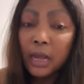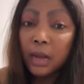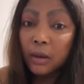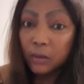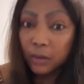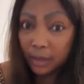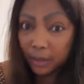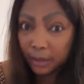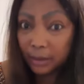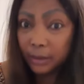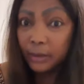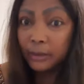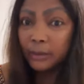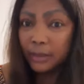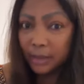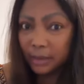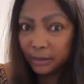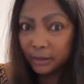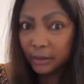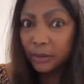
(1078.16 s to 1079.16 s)
Ah ouais.
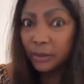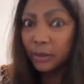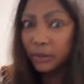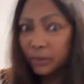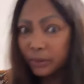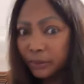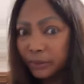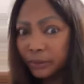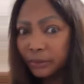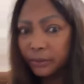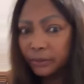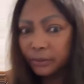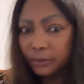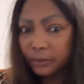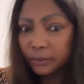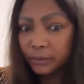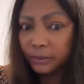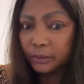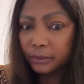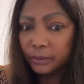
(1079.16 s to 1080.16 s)
Ah, dis donc.
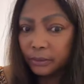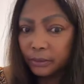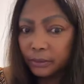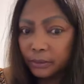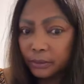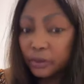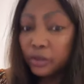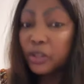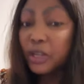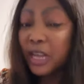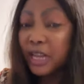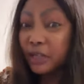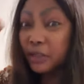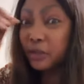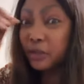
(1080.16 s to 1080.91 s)
Tu